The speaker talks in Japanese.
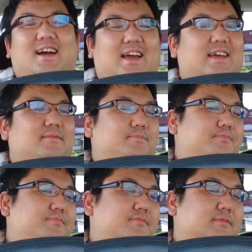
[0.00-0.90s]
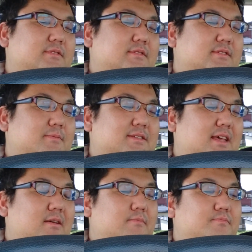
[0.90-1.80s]
はい、すいませ
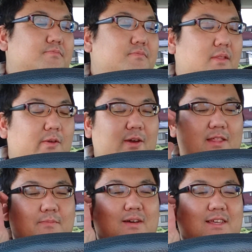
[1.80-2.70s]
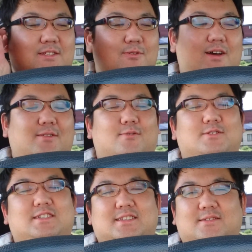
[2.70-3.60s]
ん。というわけで、まあ一応あの
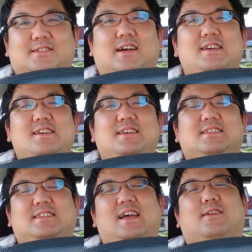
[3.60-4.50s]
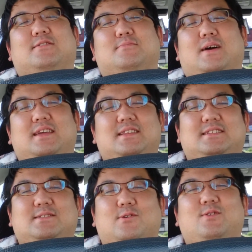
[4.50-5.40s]
お知らせとしては、あの毎
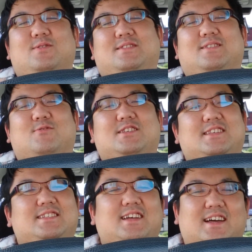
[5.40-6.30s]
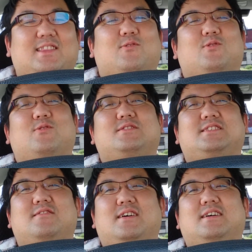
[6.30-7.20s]
日登録お知らせしたかったことと
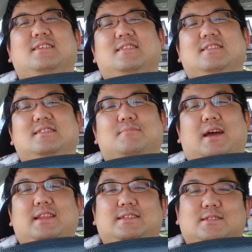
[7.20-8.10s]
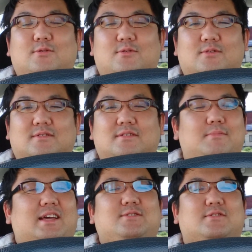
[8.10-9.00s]
しては、毎日登
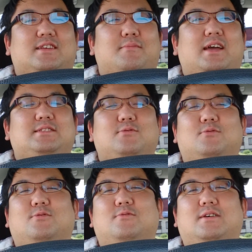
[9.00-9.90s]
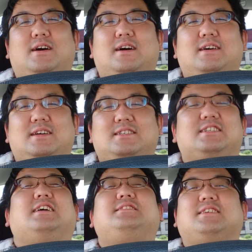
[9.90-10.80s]
録毎日じゃない毎日投稿はし
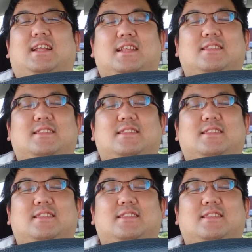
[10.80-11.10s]
ちがつからっ